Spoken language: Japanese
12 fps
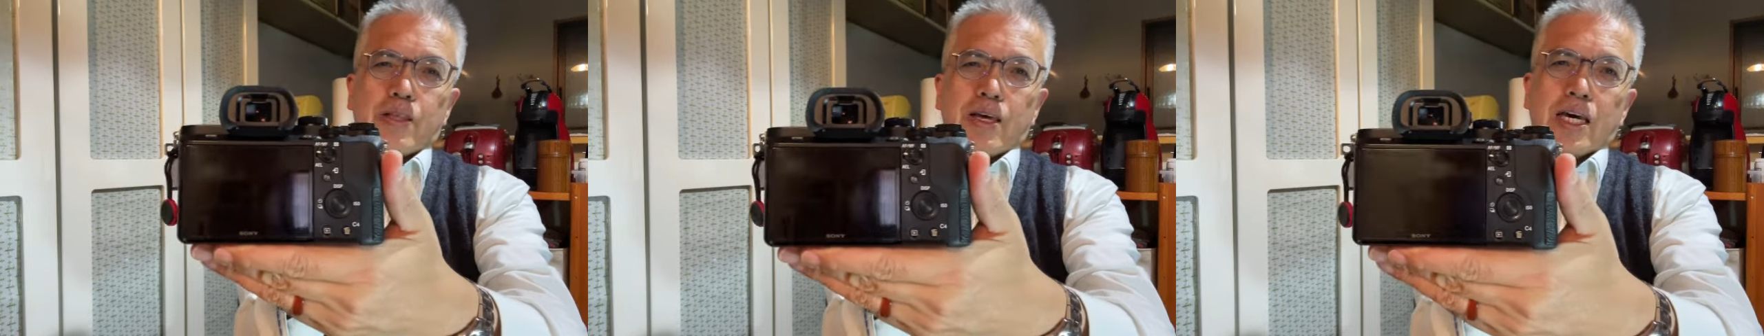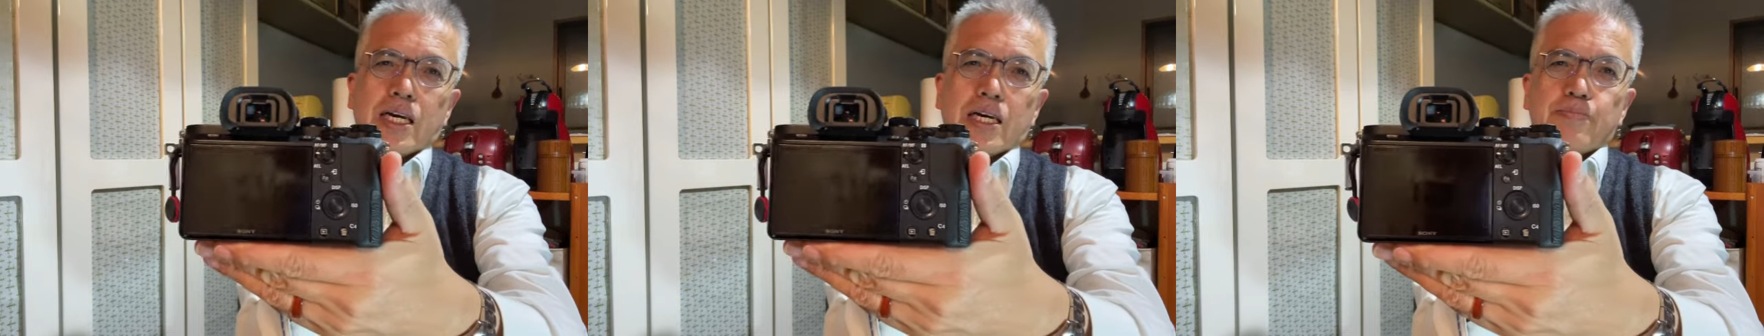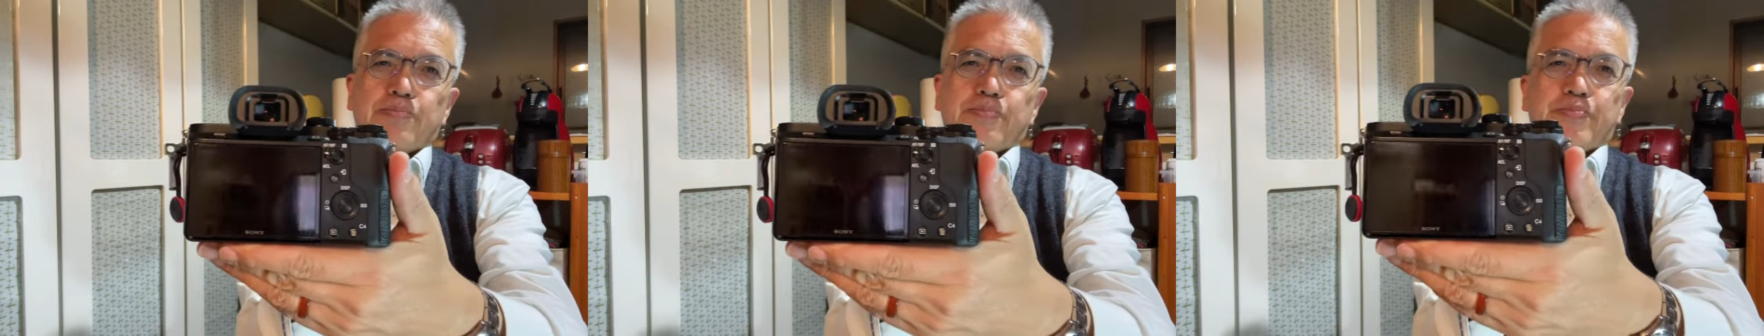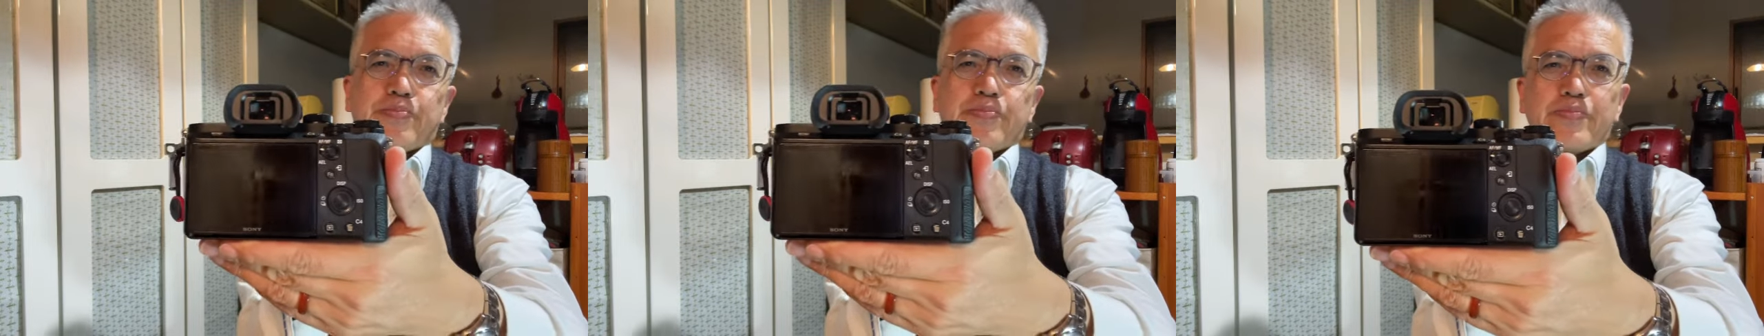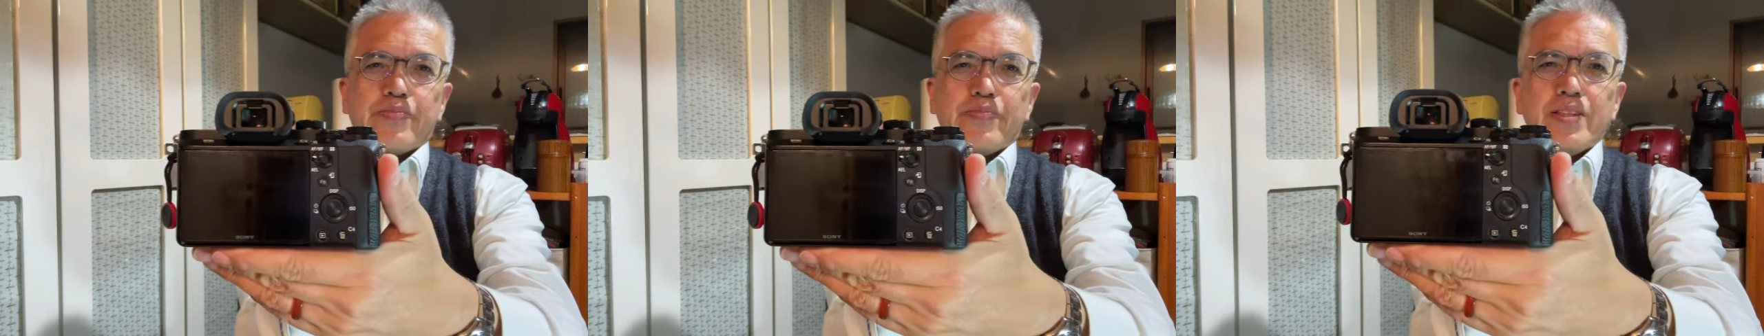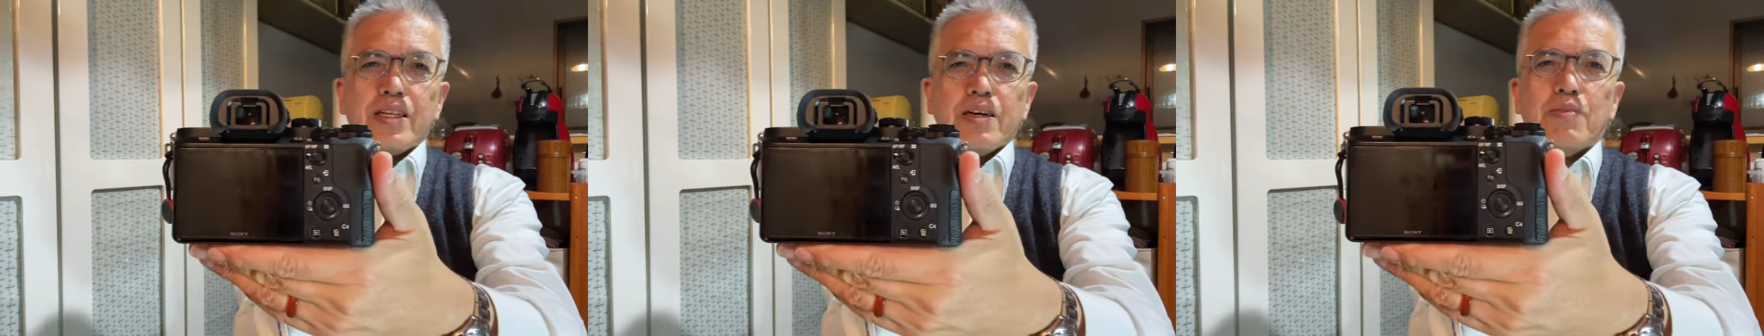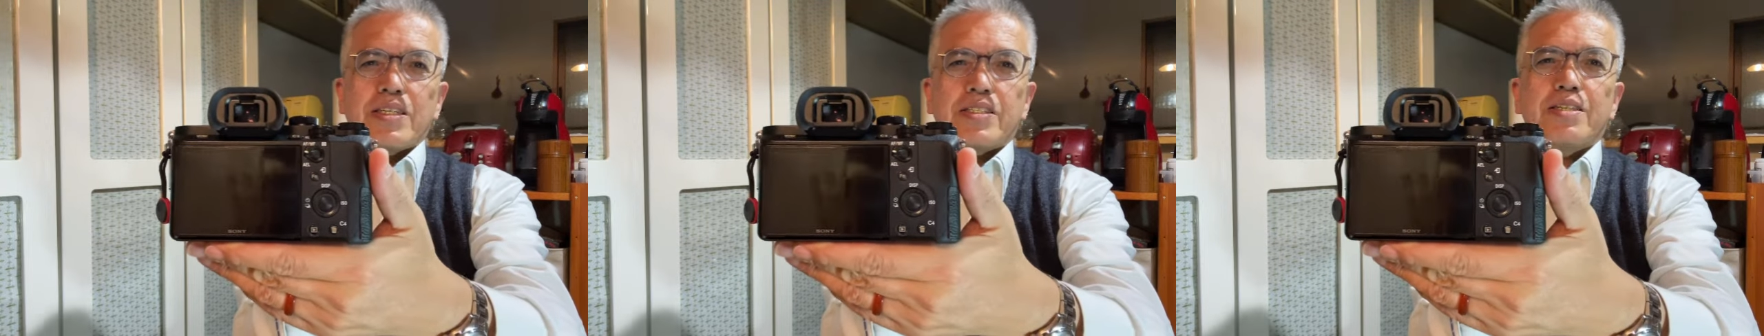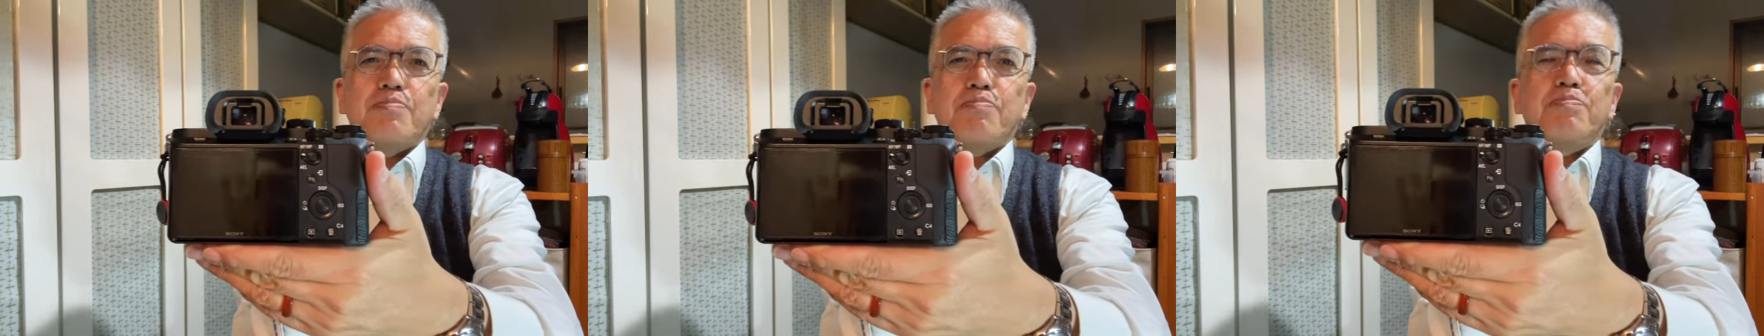て、まあ、
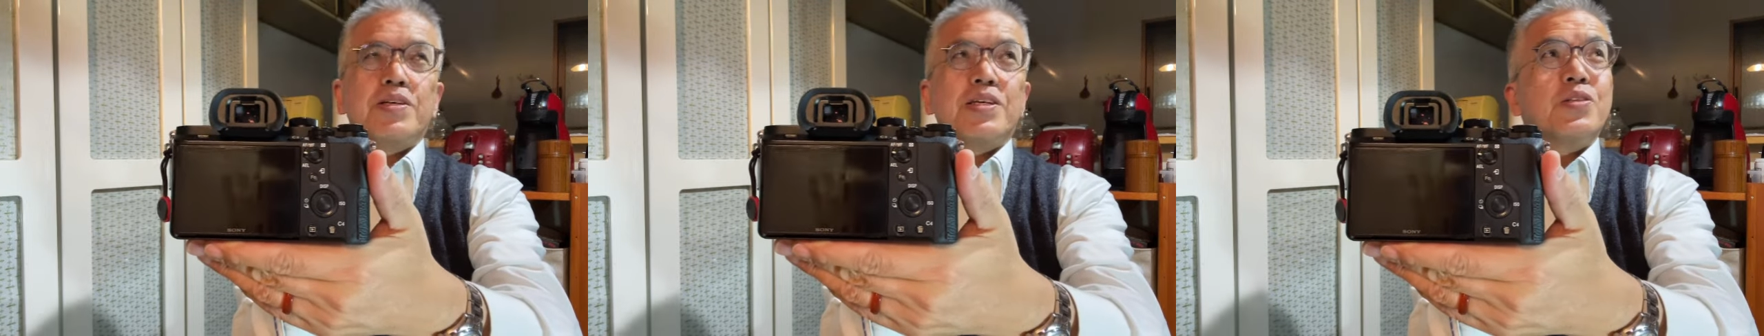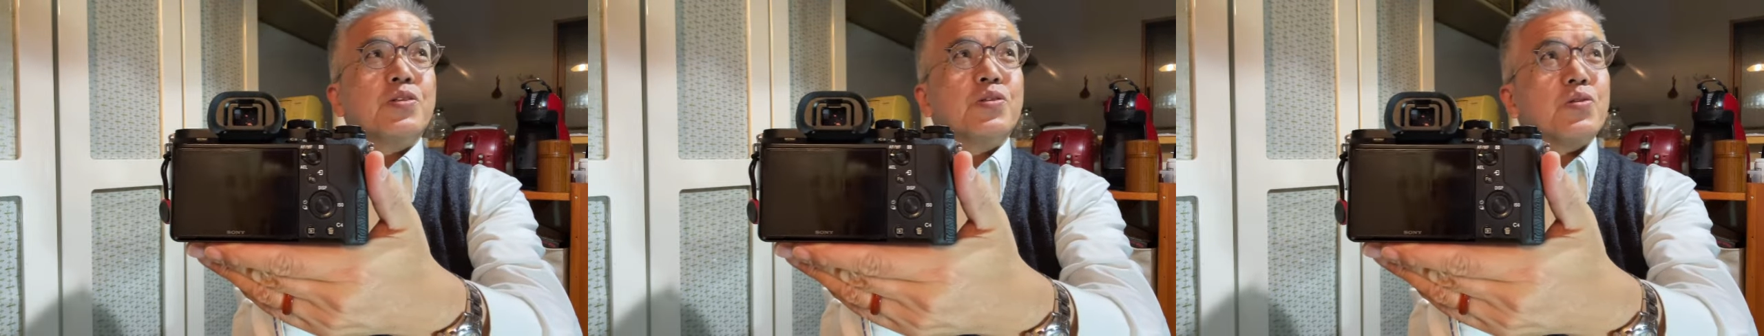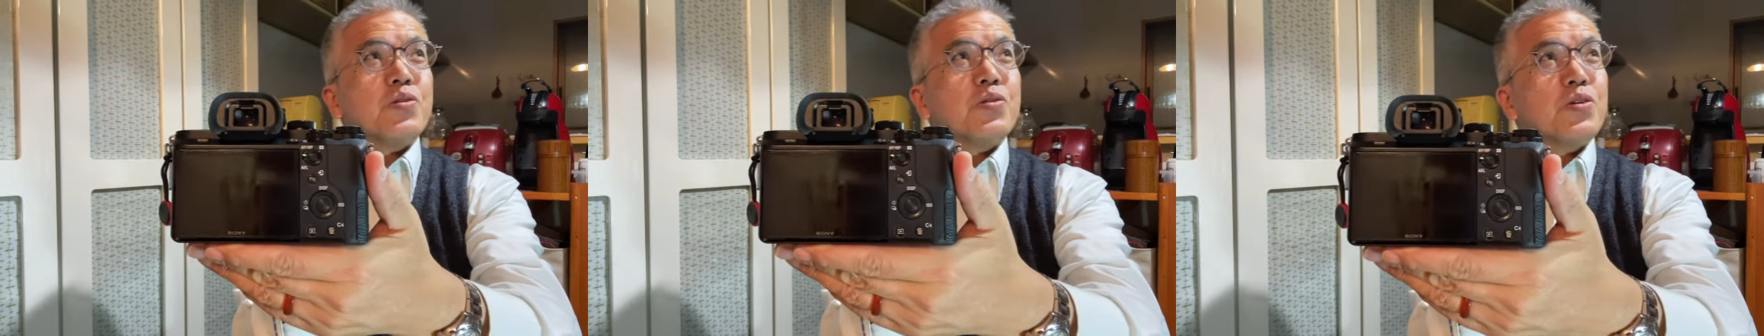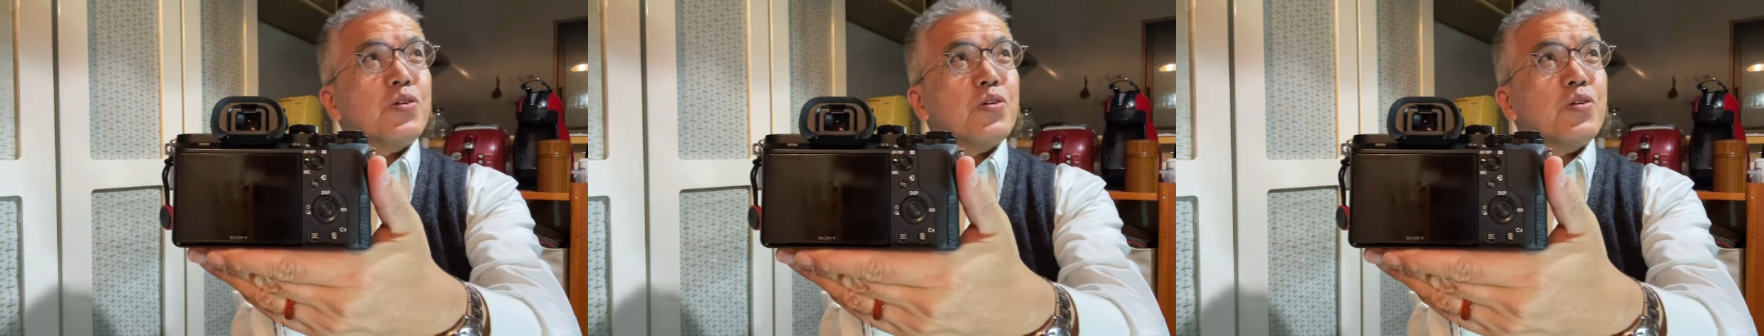新品同様